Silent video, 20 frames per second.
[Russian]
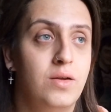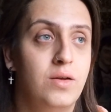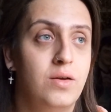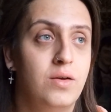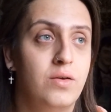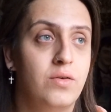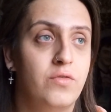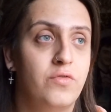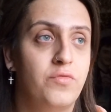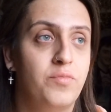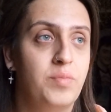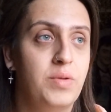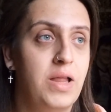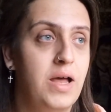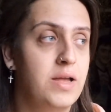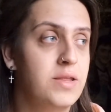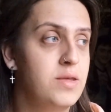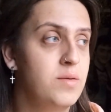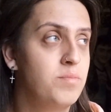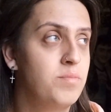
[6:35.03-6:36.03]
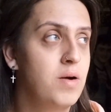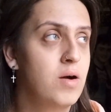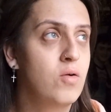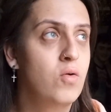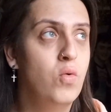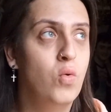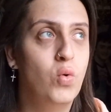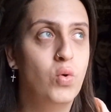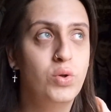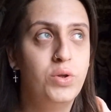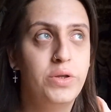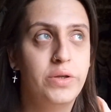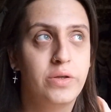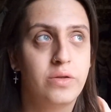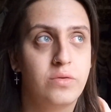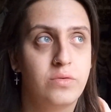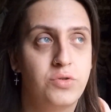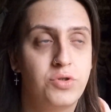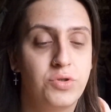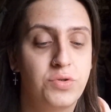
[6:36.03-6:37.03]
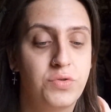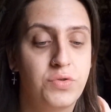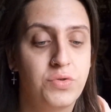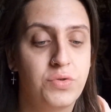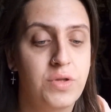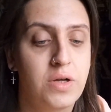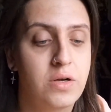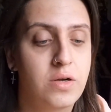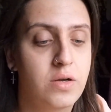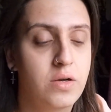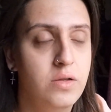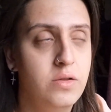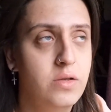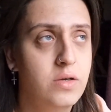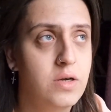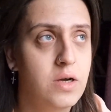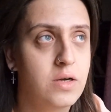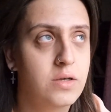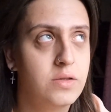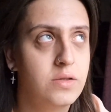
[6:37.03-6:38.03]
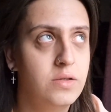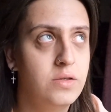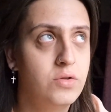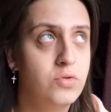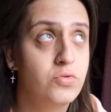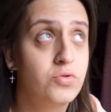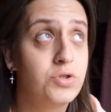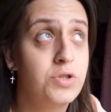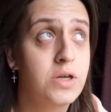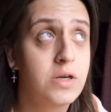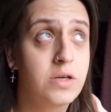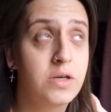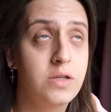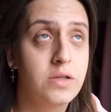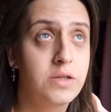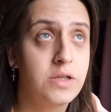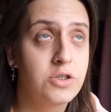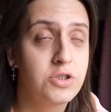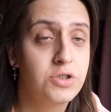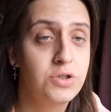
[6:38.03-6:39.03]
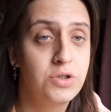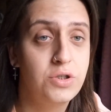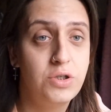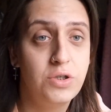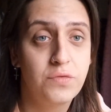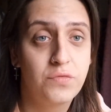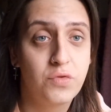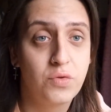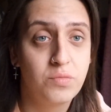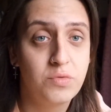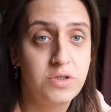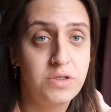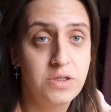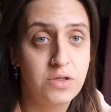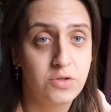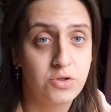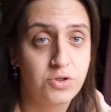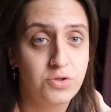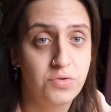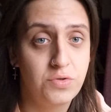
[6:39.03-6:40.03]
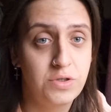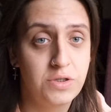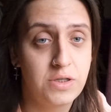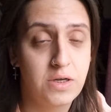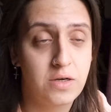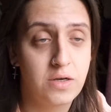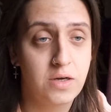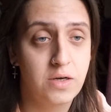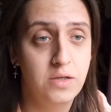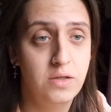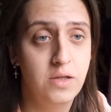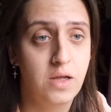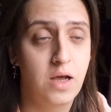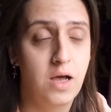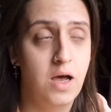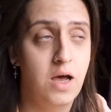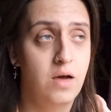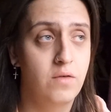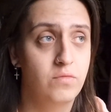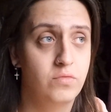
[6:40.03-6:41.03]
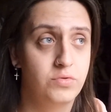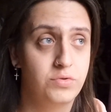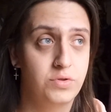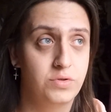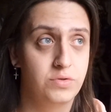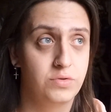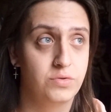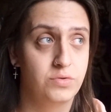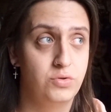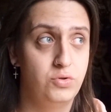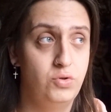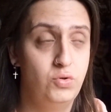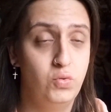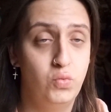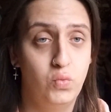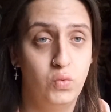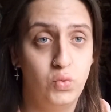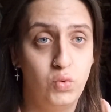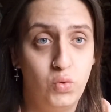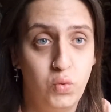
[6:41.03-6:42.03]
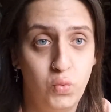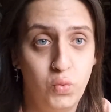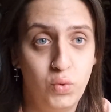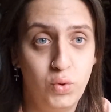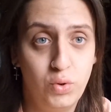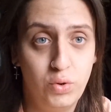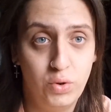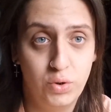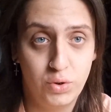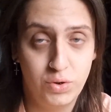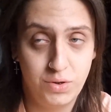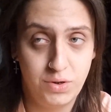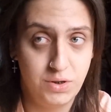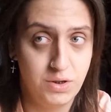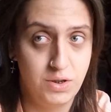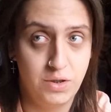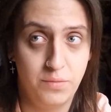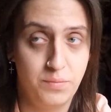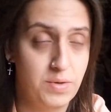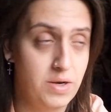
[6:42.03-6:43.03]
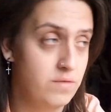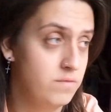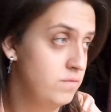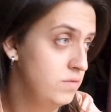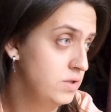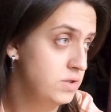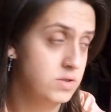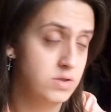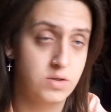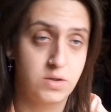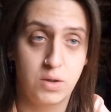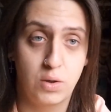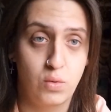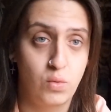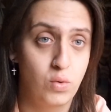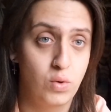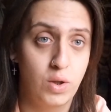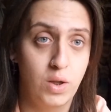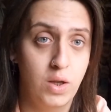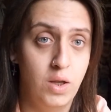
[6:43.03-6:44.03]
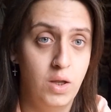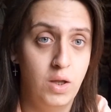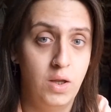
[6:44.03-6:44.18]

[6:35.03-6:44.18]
А, в плане погоды что-то все накрыло, как не то, что накрыло, даже в том-то дело, что не накрыло, а вот э, ду, дул сильный прям ветер такой.